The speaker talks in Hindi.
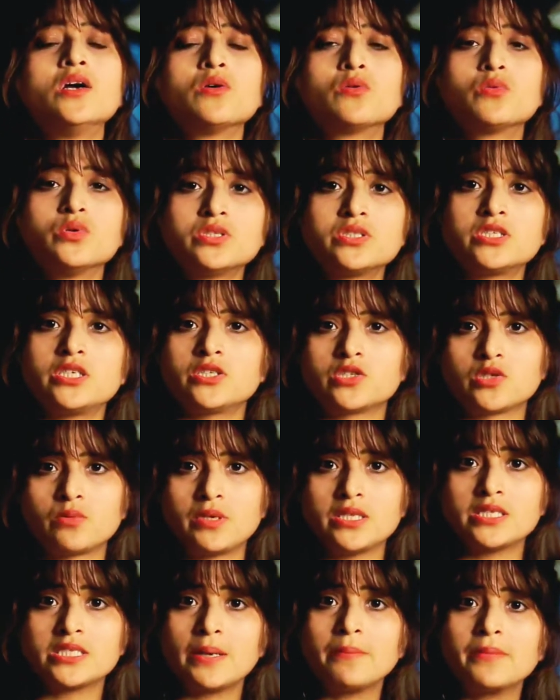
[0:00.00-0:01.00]
कुछ चीज़ों में
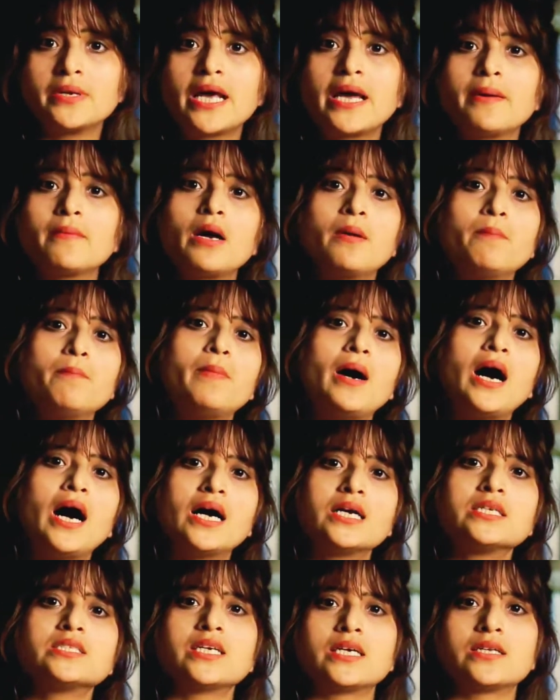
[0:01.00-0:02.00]
समटाइम हम
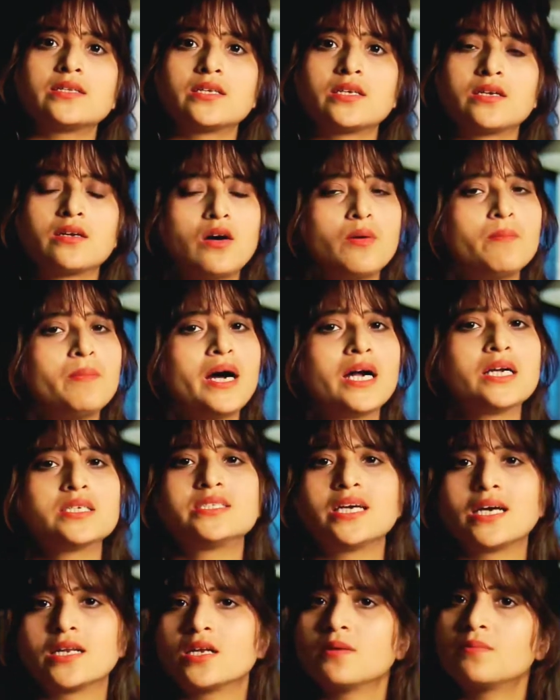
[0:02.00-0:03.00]
बाहर जाते हैं और बाहर
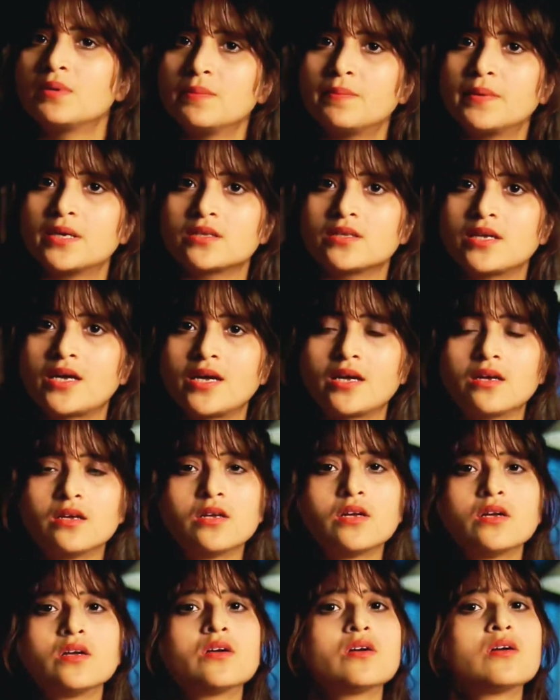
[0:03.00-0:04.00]
जाना भी पड़ता है
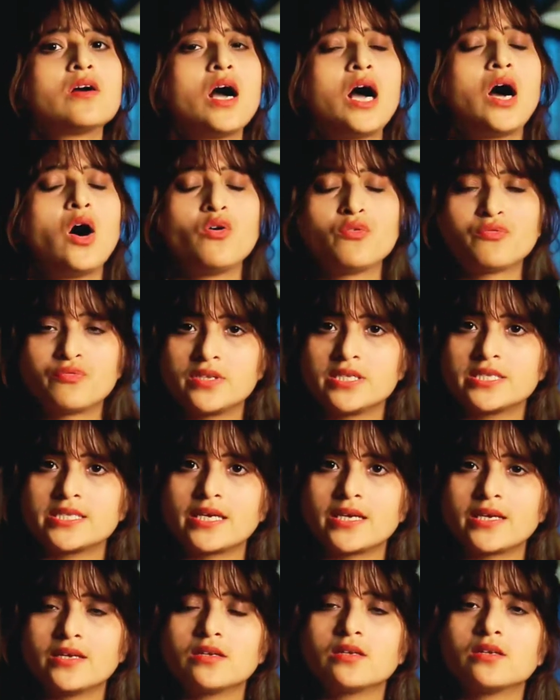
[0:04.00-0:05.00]
ऑफिस
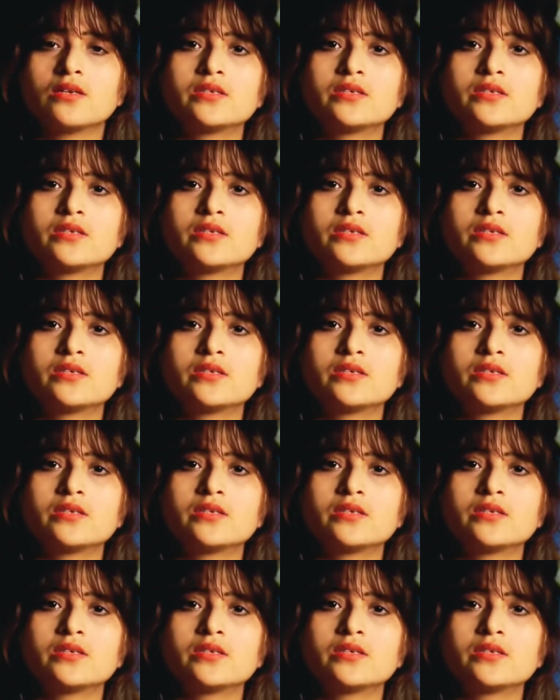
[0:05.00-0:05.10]
है